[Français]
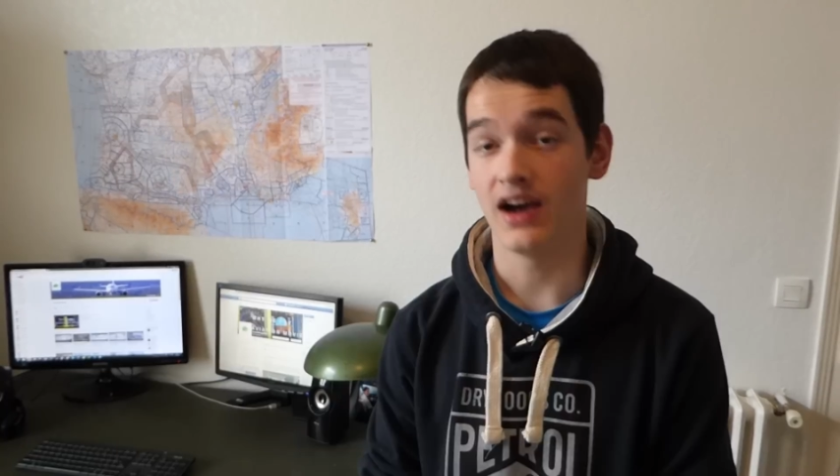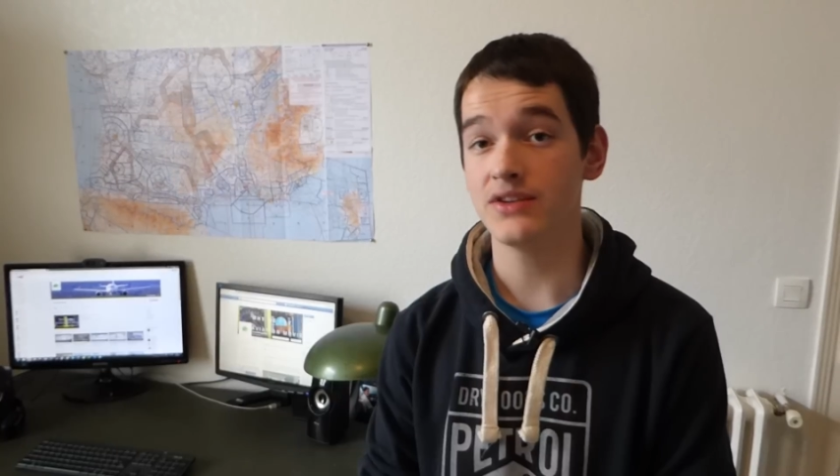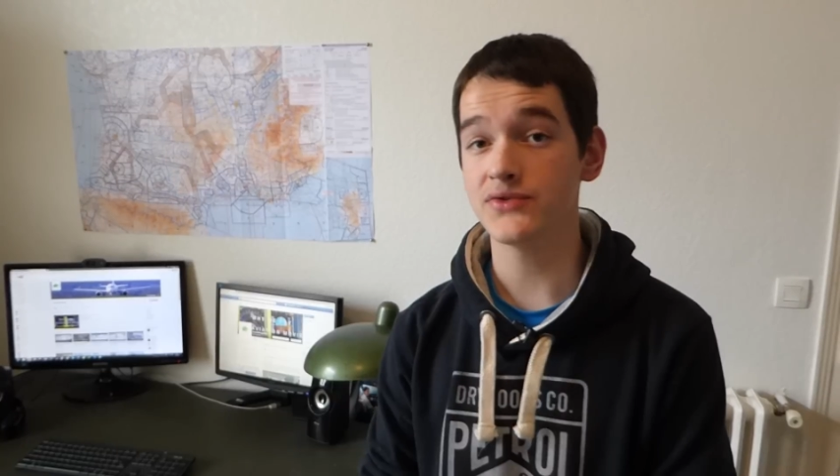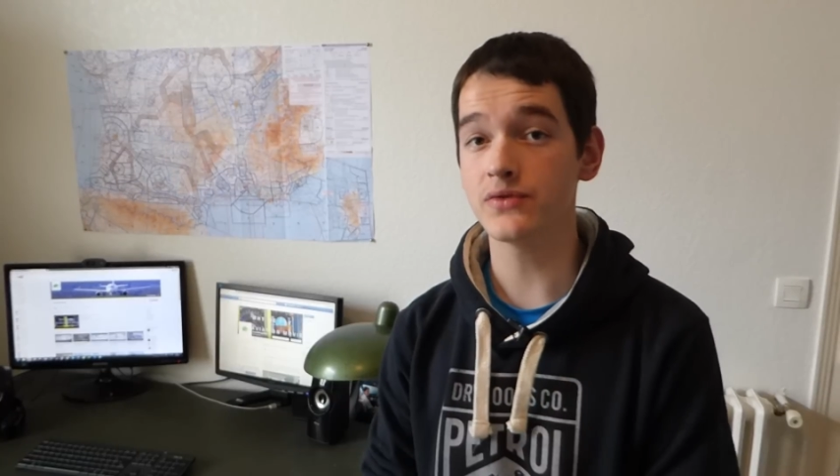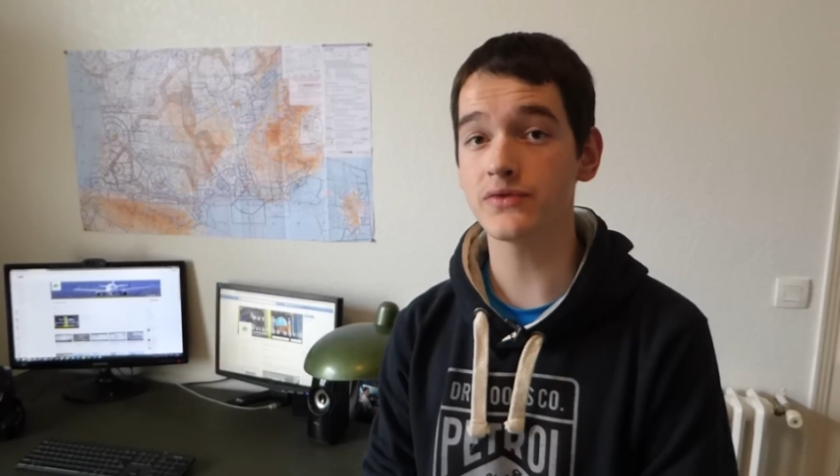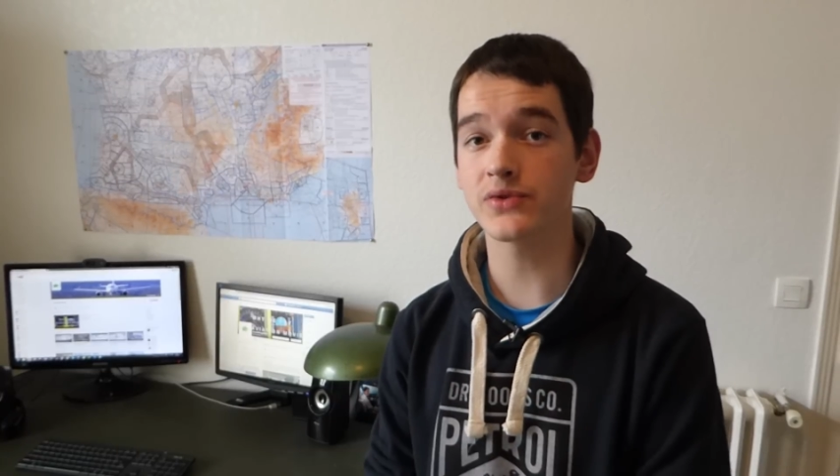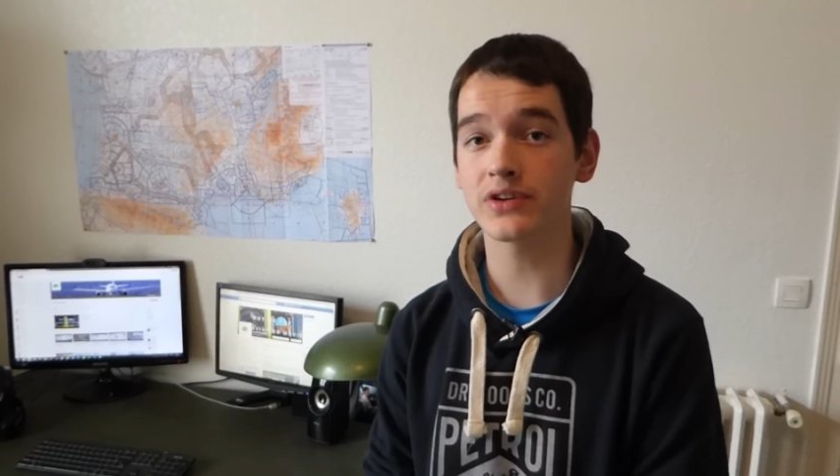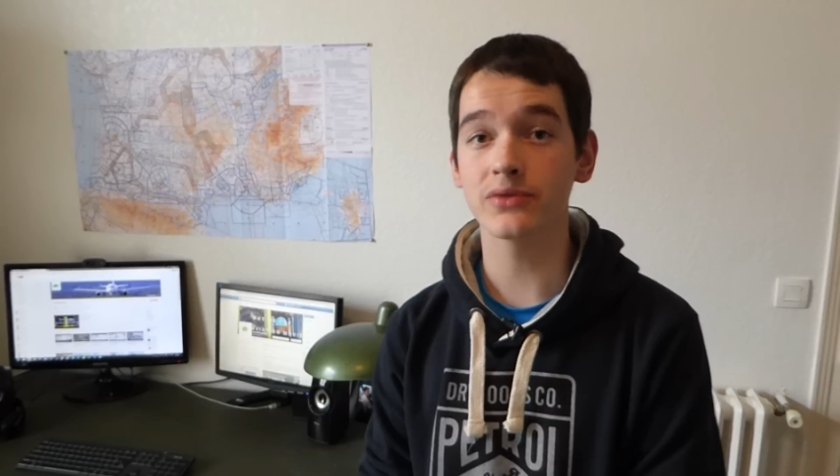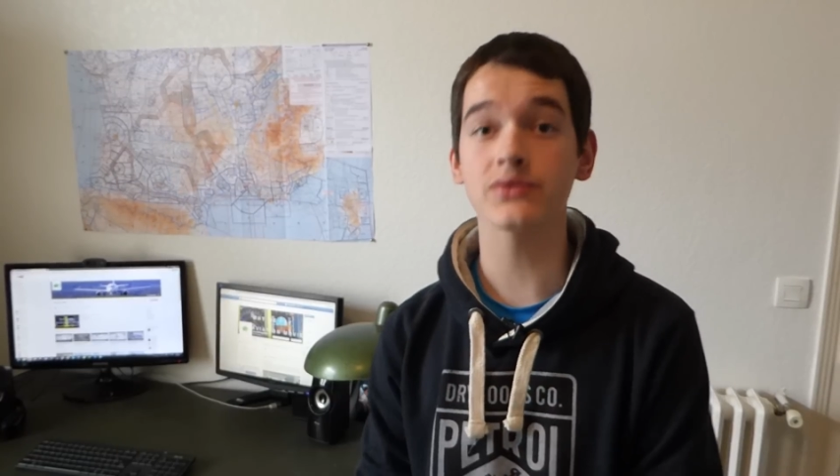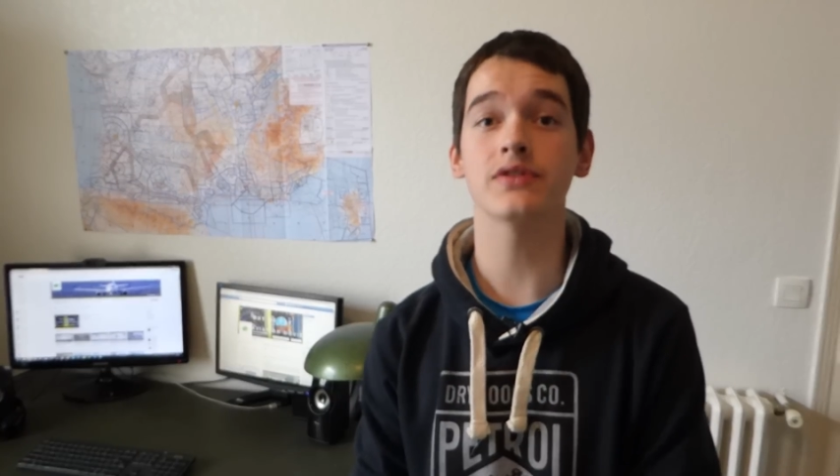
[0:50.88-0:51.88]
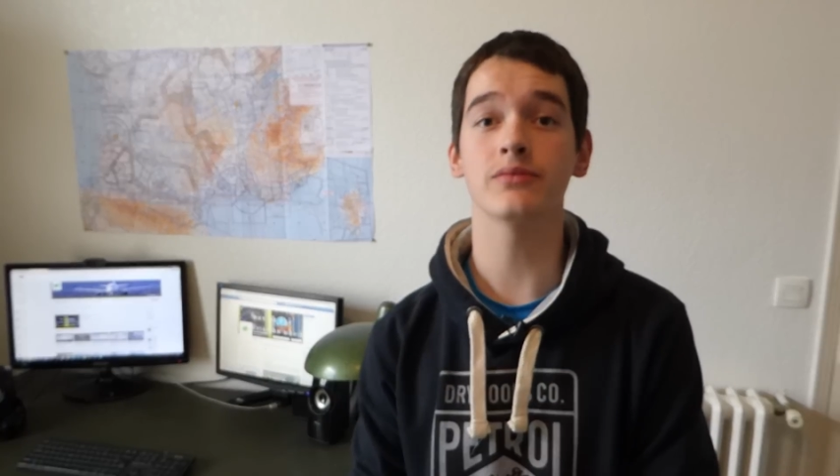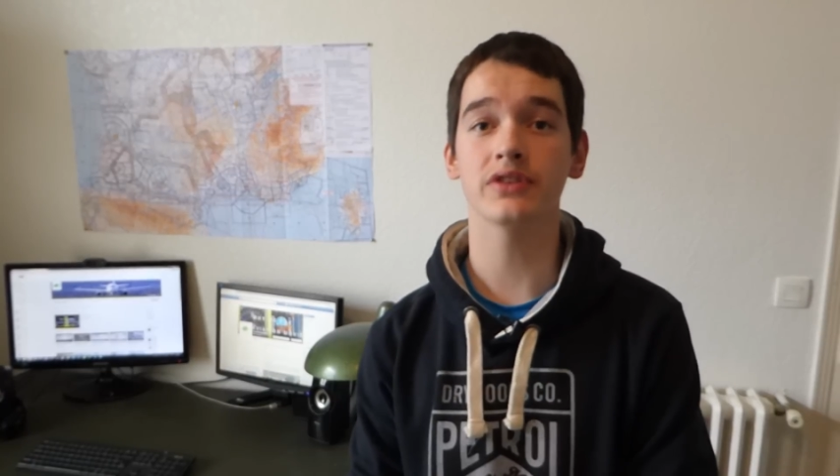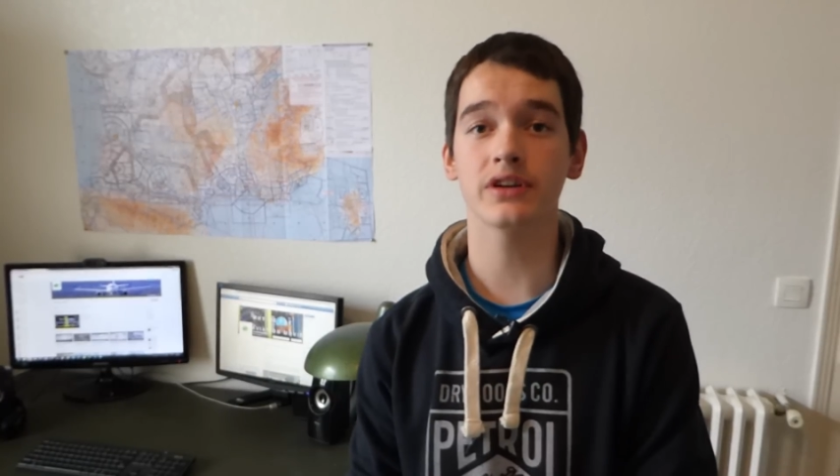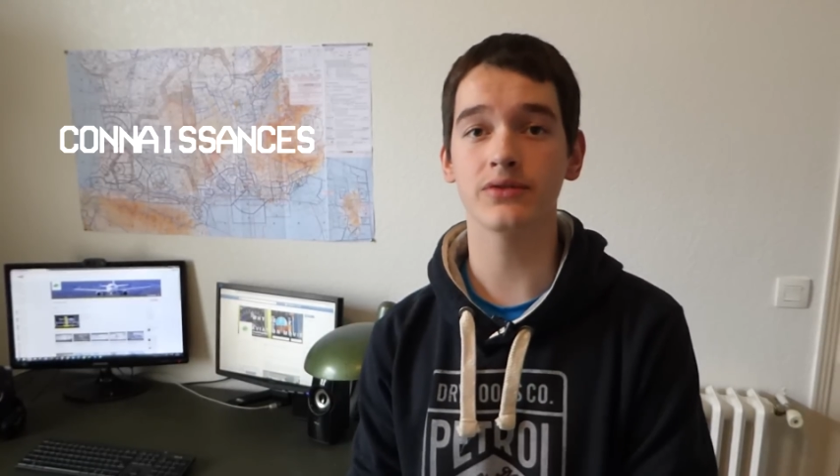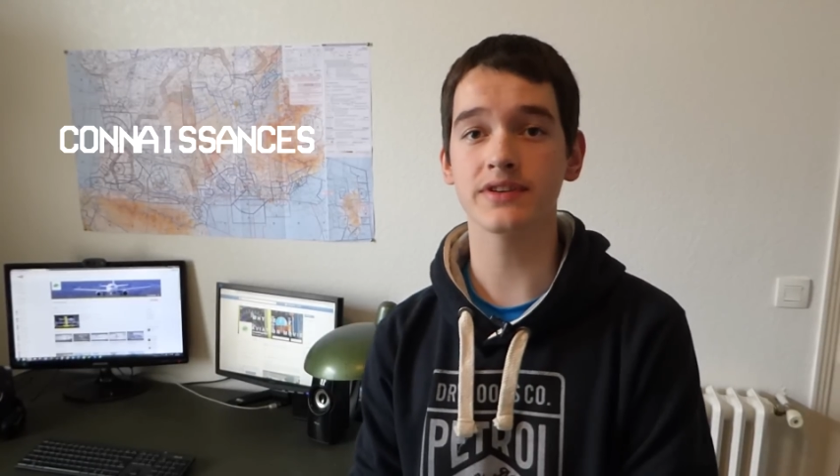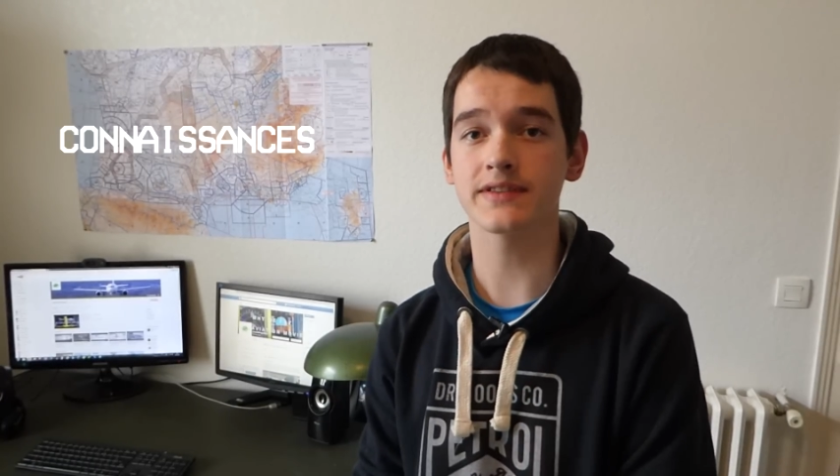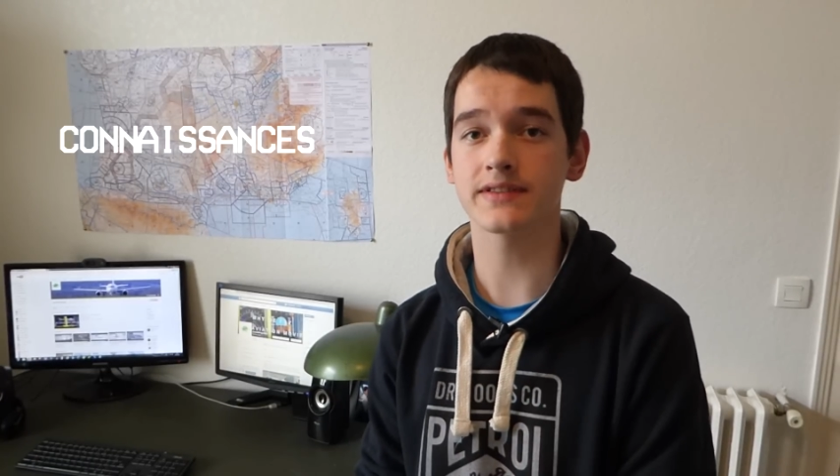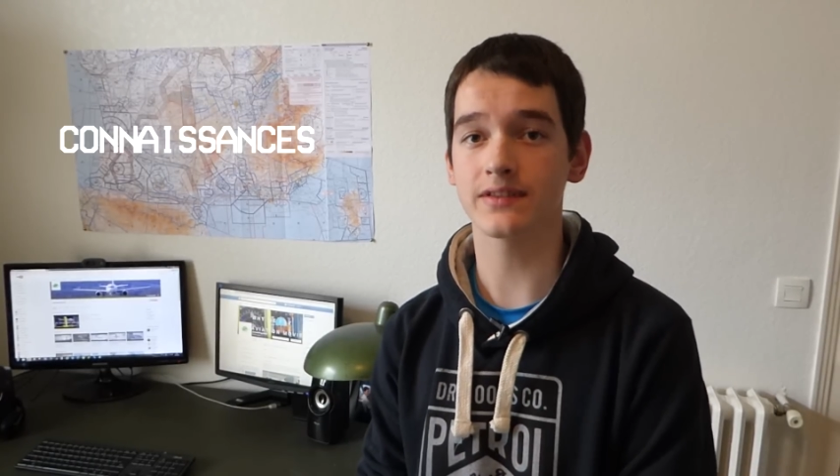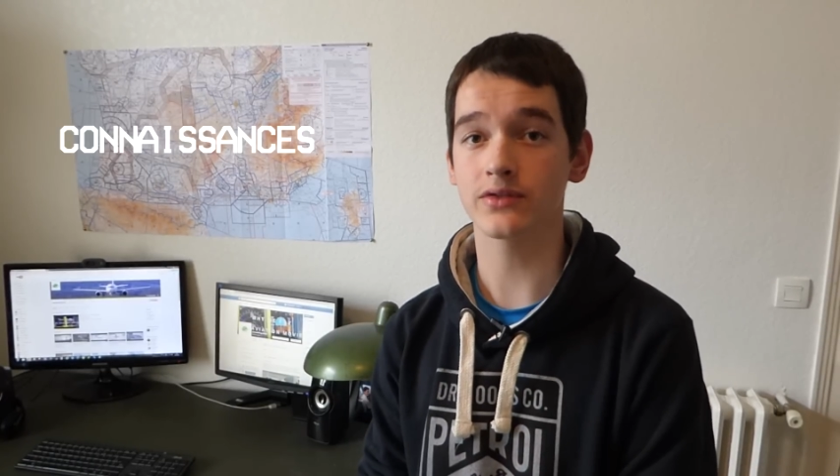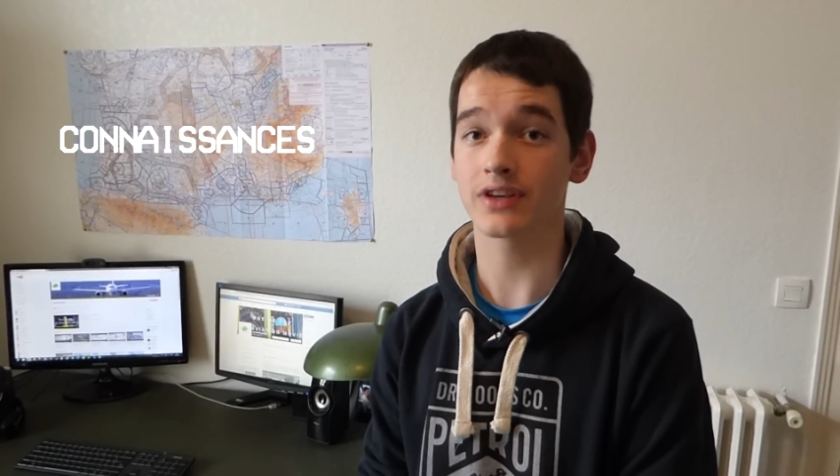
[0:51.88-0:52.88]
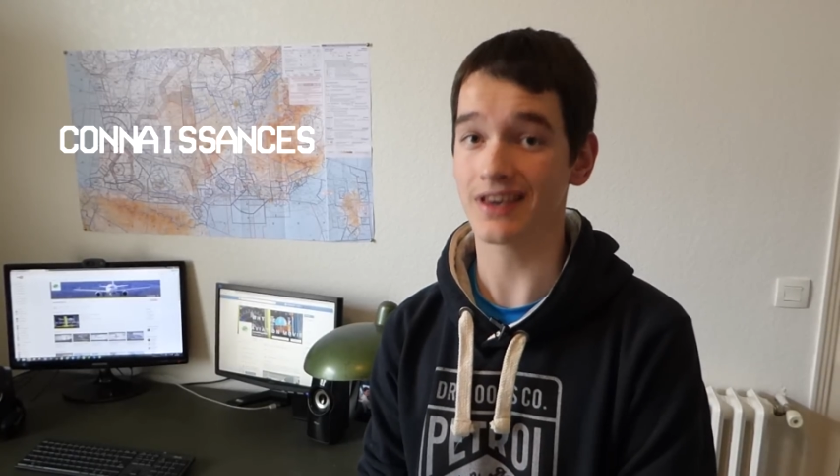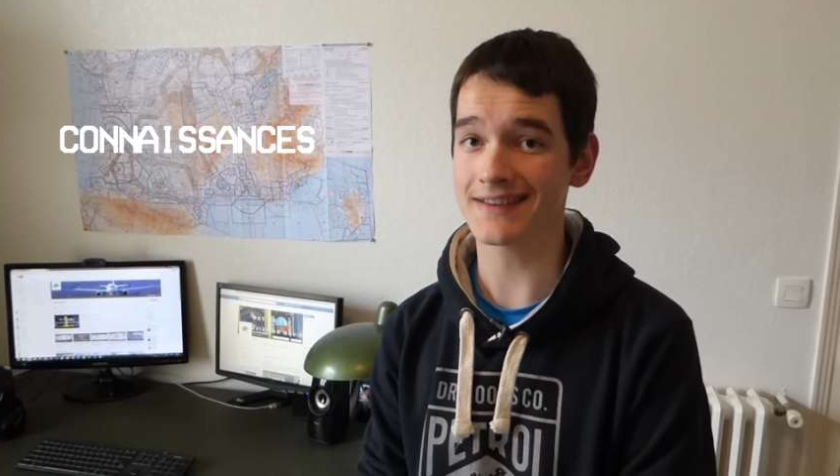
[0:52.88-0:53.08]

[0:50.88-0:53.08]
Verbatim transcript: À l'issue, vous aurez non seulement des connaissances théoriques